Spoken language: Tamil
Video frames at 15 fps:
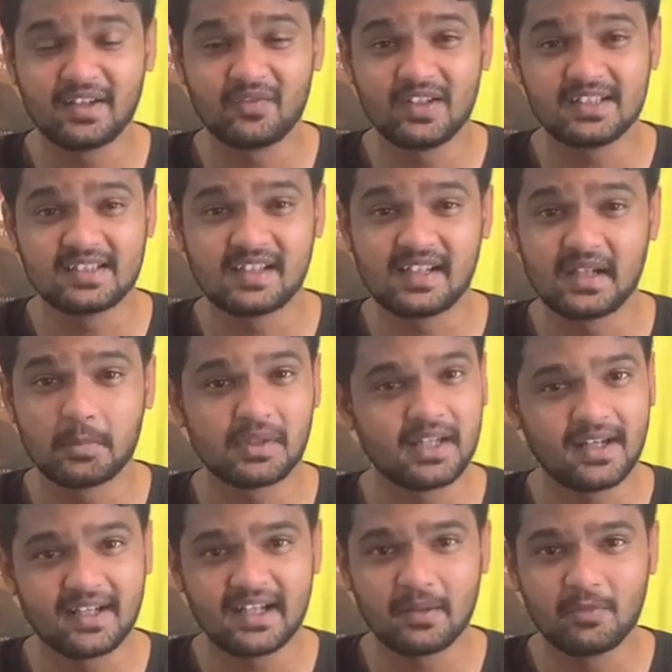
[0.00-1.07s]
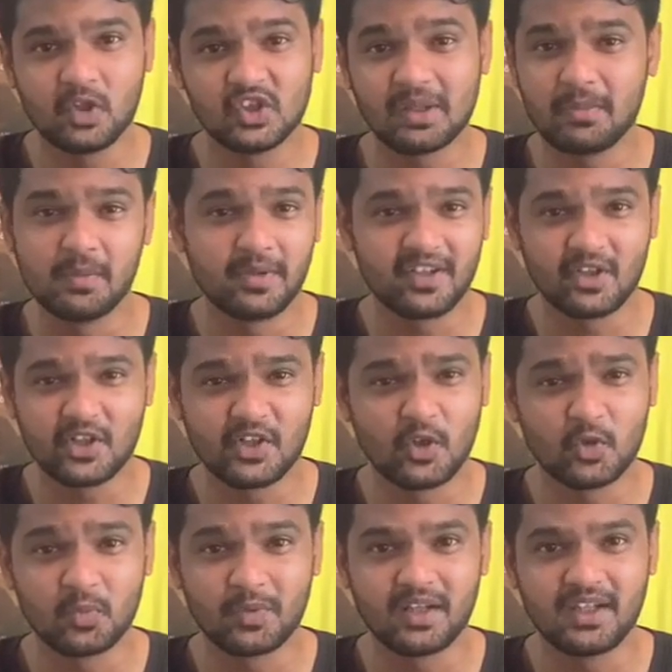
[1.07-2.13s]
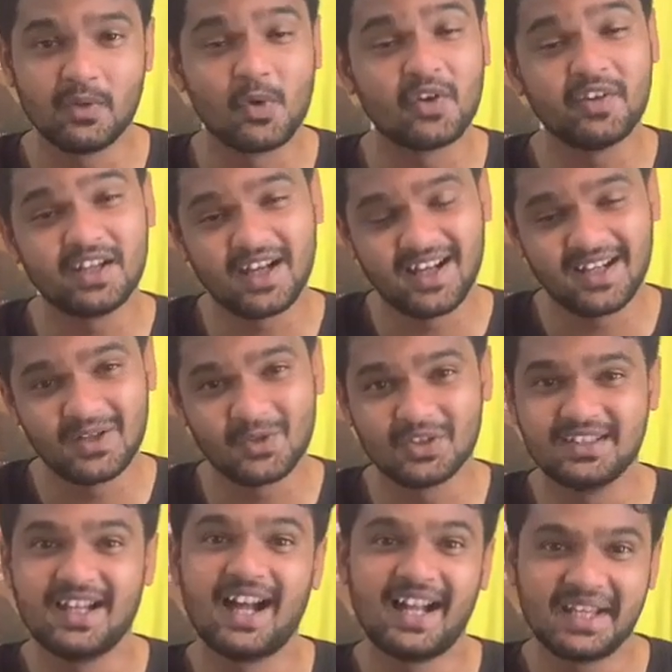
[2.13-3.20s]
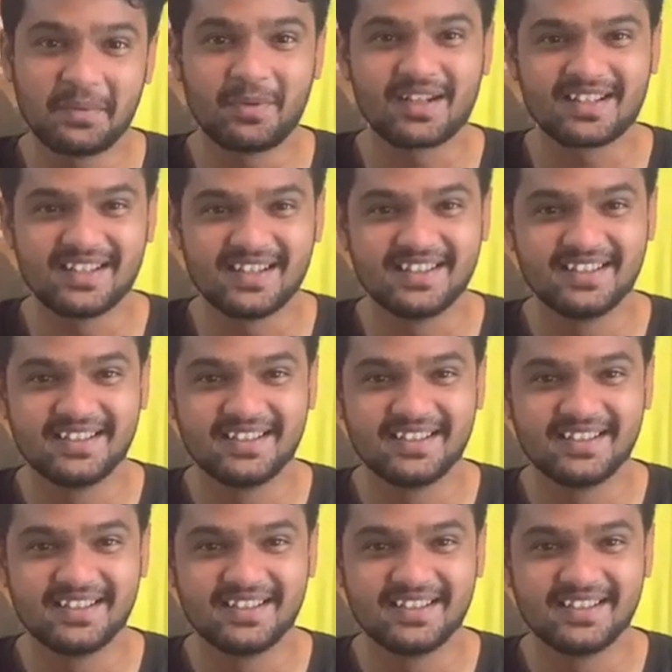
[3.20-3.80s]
நெட்ஃப்ளிக்ஸ் இருக்கு நம்ம டெலிகிராம்லேயோ தமிழ் பாட்டு டவுன்லோட் பண்ணி உங்கள் வீட்டு ஹாலில் வந்து ஹாயாக பார்க்கலாம்